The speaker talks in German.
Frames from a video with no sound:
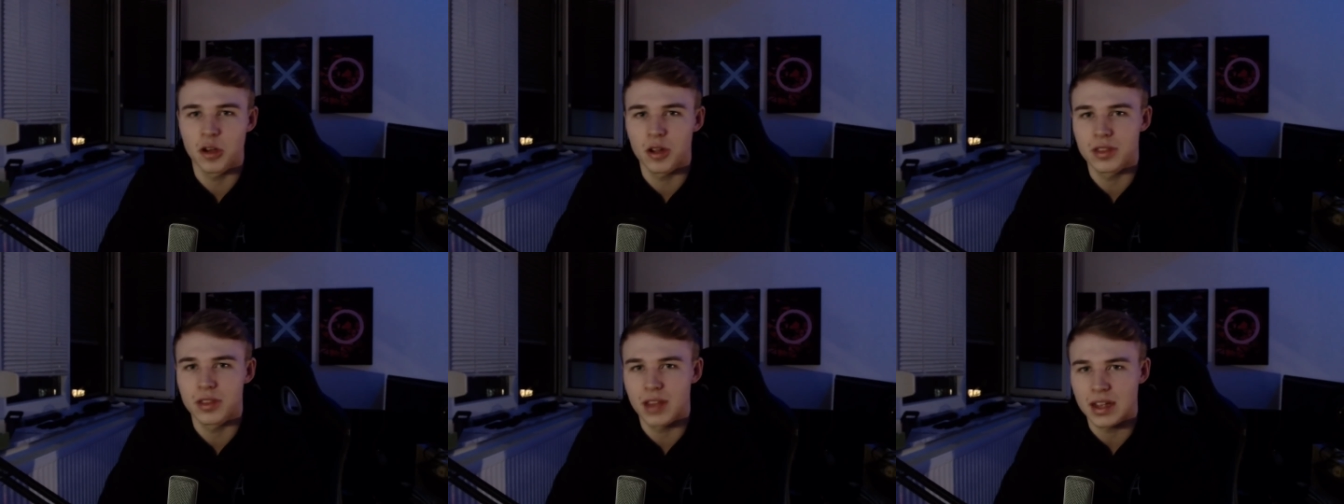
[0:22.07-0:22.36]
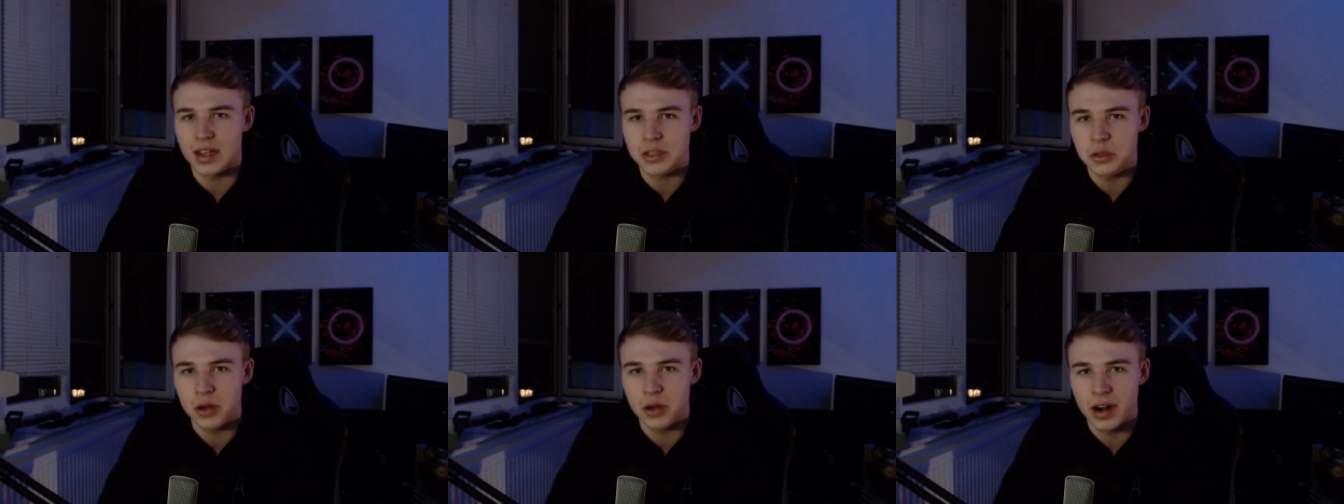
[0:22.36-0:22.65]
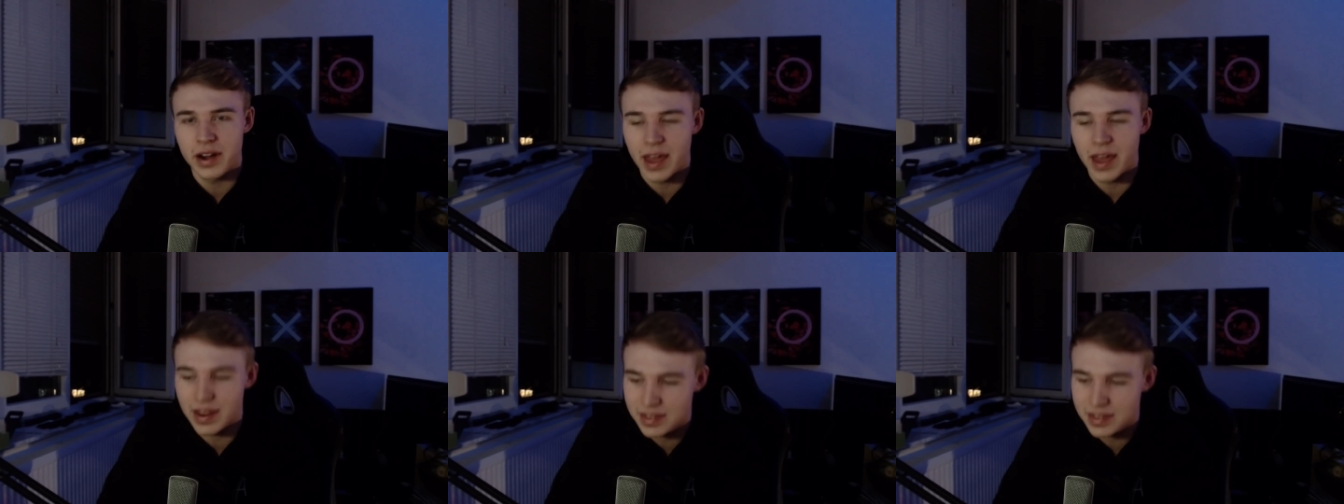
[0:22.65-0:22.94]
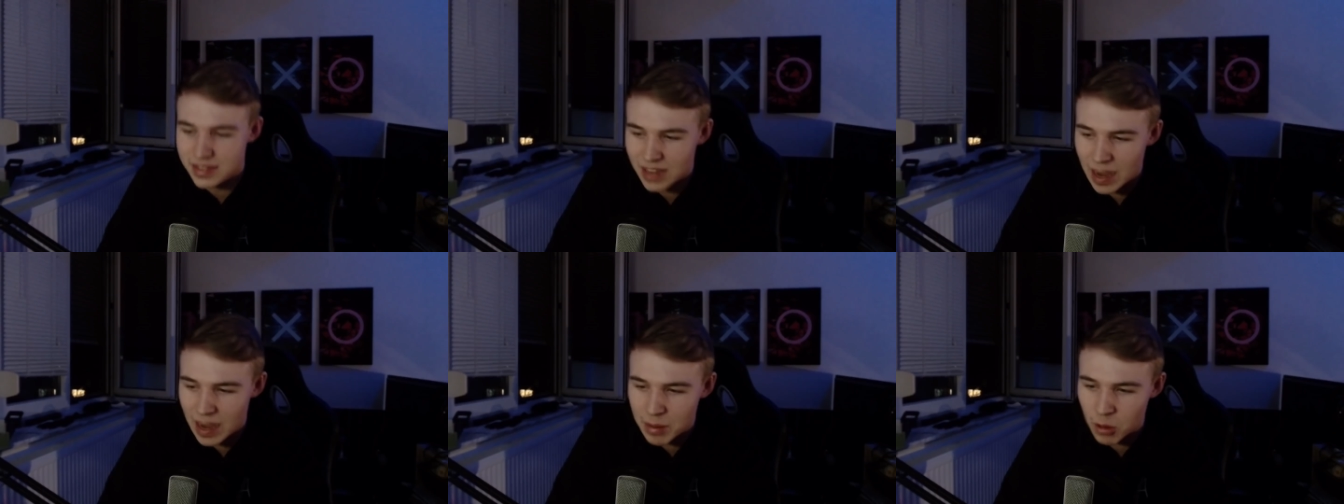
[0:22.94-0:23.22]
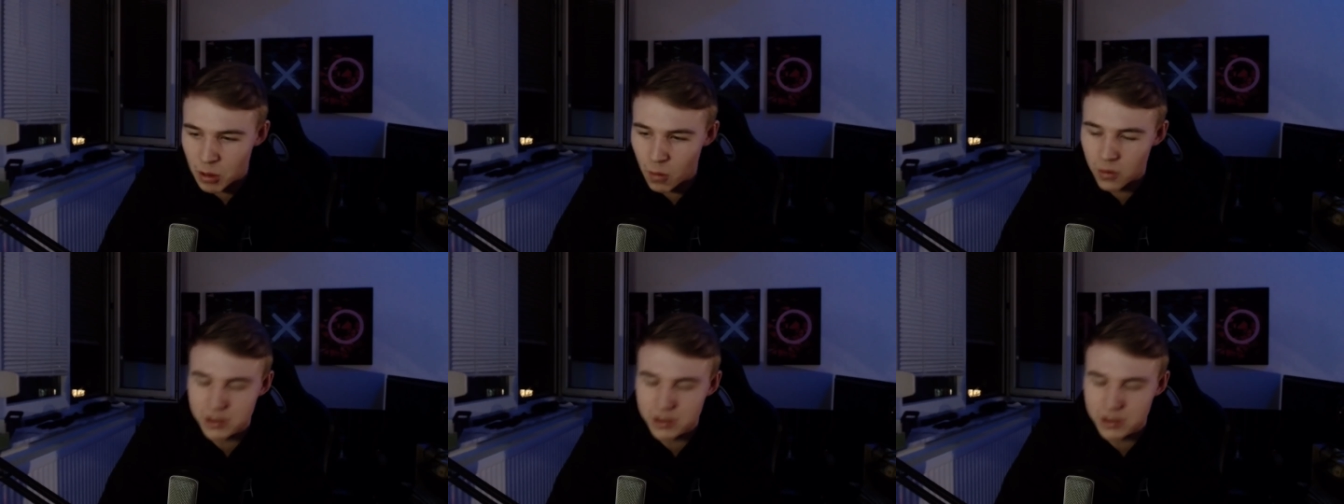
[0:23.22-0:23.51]
dass dort eine extrem
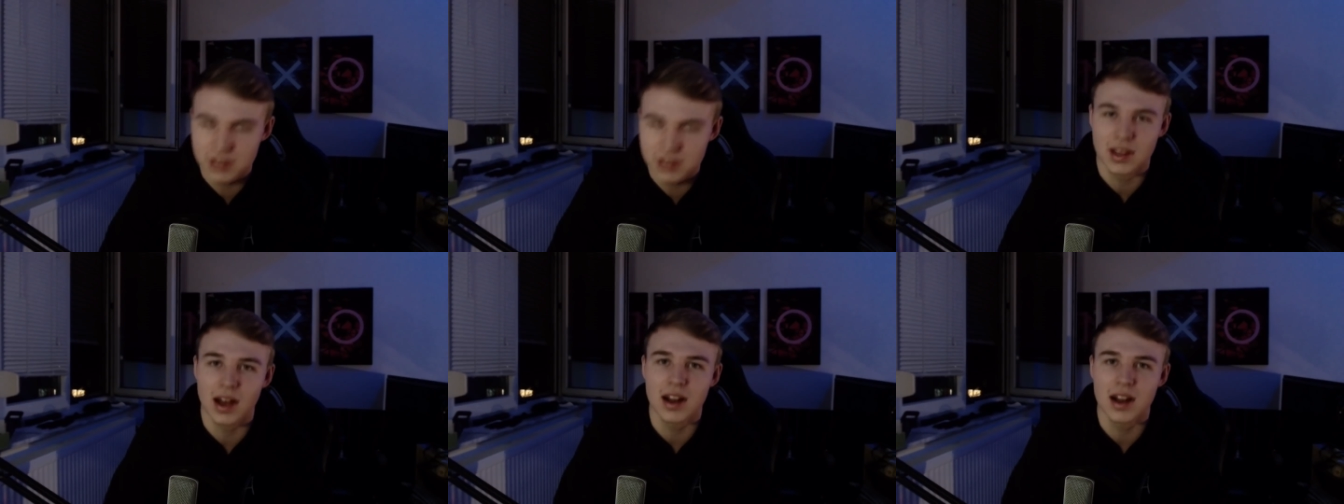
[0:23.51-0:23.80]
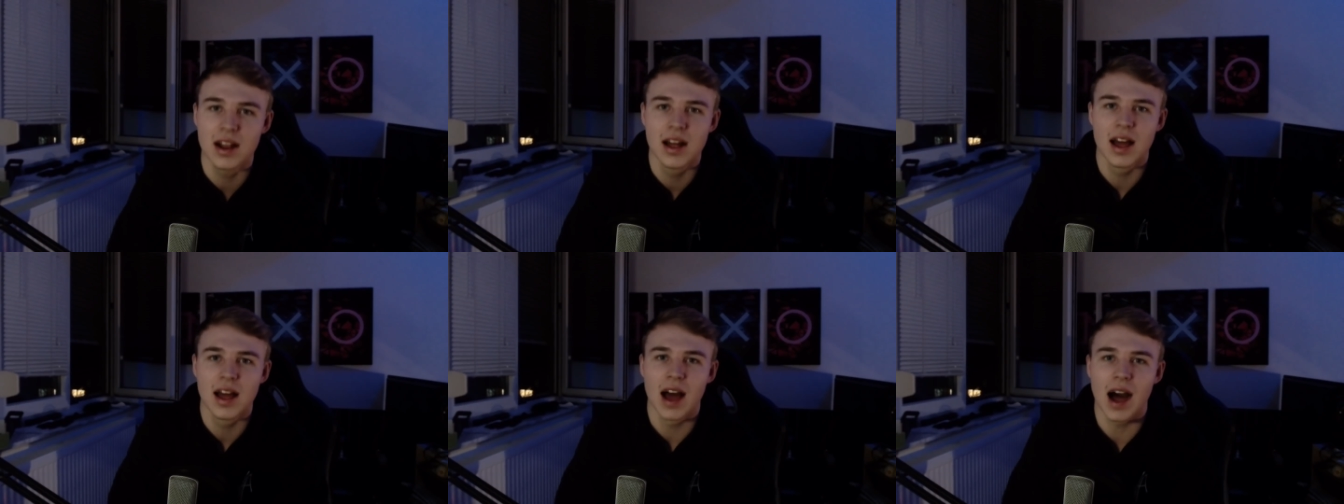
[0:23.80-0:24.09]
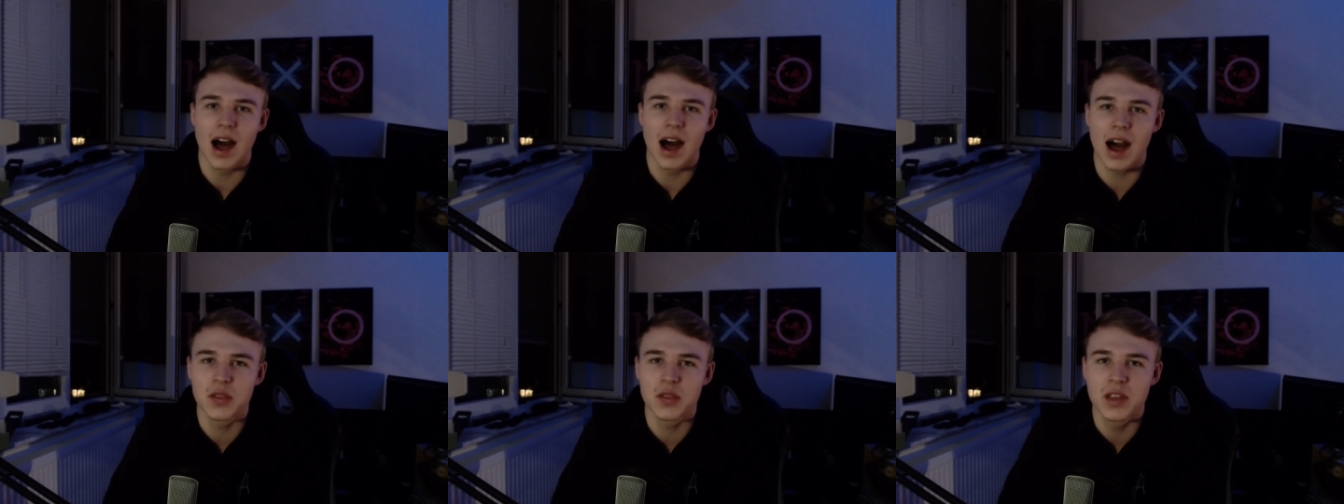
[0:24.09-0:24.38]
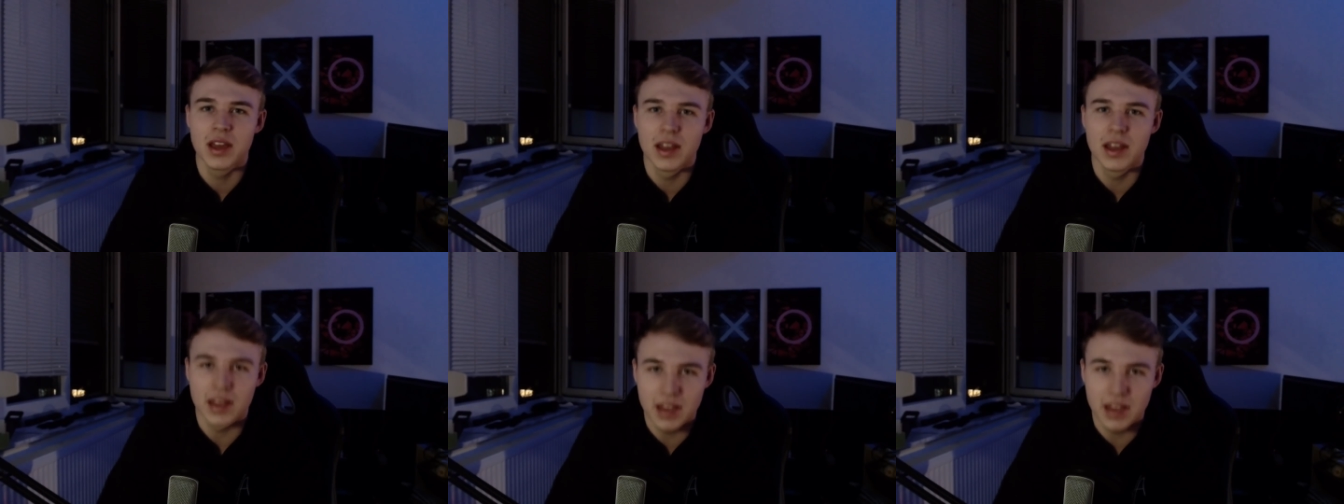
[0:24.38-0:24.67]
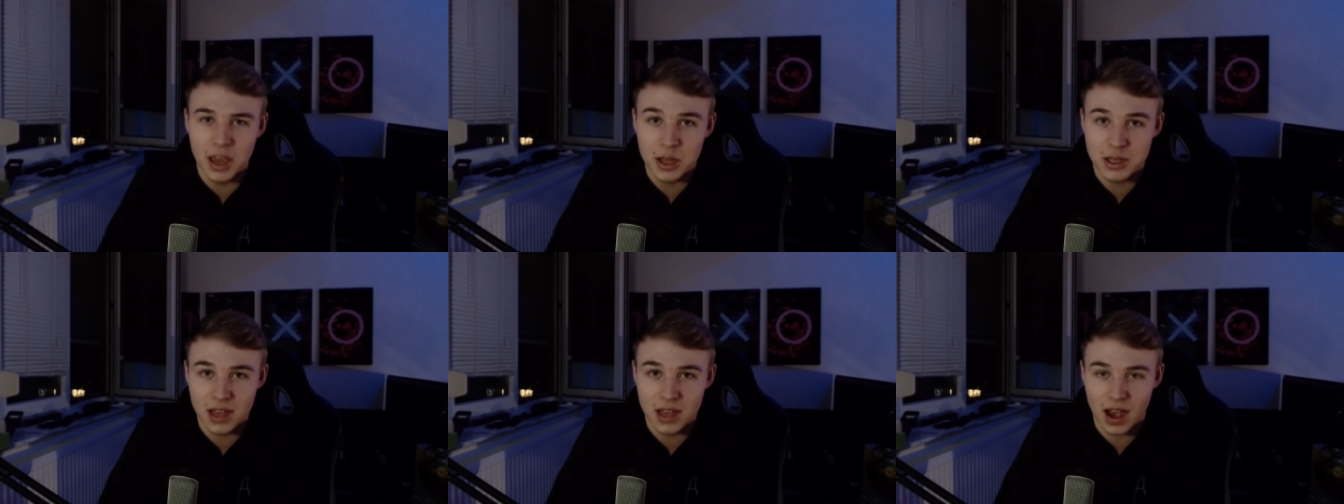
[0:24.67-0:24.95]
große Zahl an
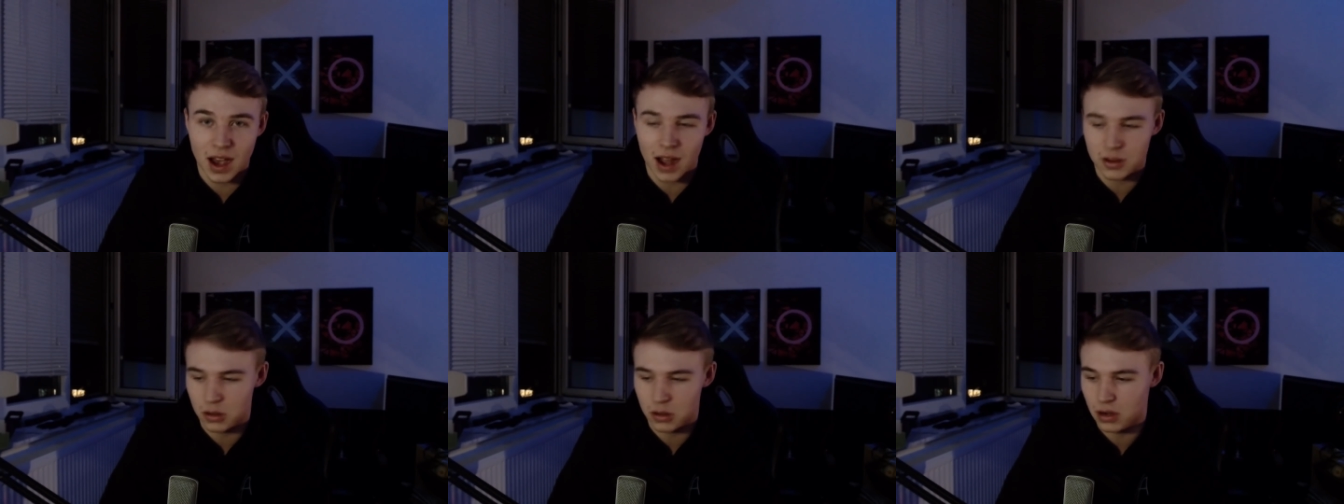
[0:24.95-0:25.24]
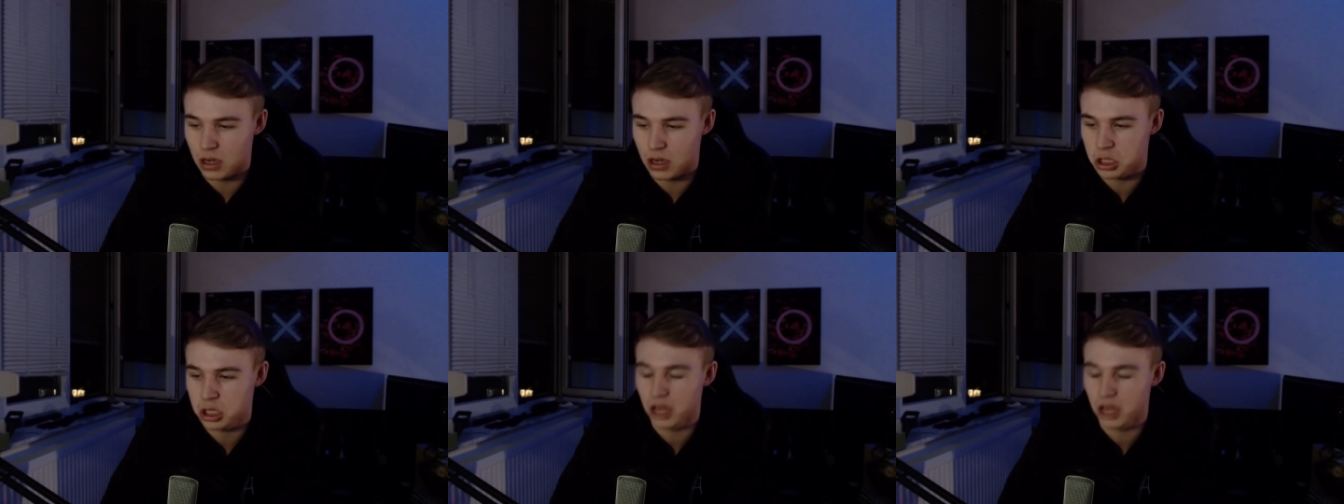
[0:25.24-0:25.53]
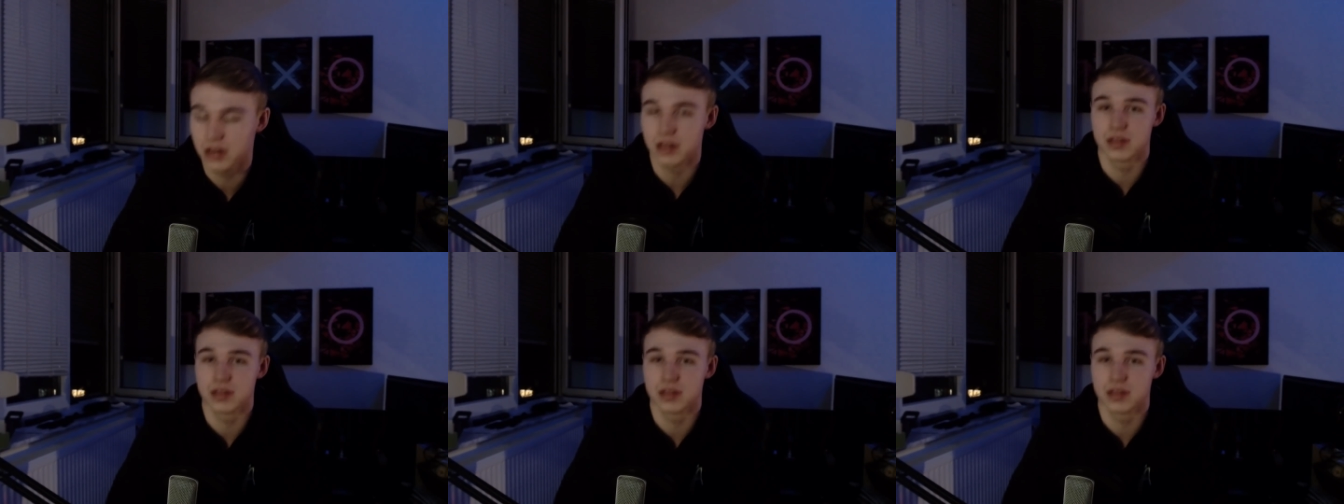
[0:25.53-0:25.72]
GTA Dollar steht,